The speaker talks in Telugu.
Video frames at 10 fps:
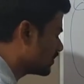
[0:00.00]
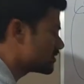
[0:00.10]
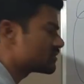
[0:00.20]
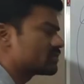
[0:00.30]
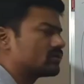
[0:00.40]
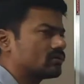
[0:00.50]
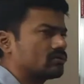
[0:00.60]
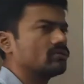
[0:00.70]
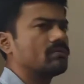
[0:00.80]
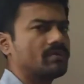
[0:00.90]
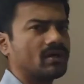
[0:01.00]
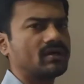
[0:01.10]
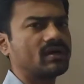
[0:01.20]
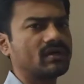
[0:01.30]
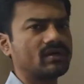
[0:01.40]
మీన్స్
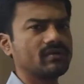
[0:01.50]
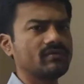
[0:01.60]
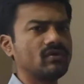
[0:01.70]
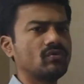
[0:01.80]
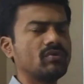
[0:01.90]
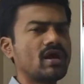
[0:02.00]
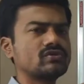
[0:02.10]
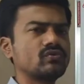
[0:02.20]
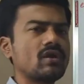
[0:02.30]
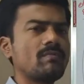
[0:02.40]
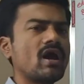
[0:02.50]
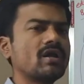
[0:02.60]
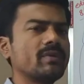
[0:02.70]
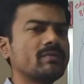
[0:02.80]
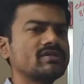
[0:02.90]
వీళ్ళు రాసుకున్న
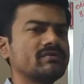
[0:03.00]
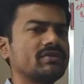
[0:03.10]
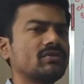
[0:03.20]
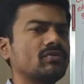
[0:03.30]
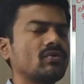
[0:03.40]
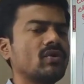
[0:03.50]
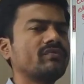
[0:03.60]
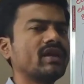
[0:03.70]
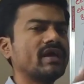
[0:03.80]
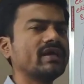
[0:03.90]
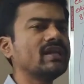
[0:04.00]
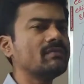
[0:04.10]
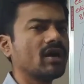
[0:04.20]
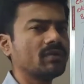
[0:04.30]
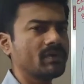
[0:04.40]
బాండ్ పేపర్స్ ఏవైతే ఉన్నాయో అవి నకిలీ
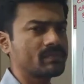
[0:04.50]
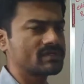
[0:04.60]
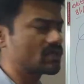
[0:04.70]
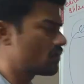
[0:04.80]
బాండ్ పేపర్స్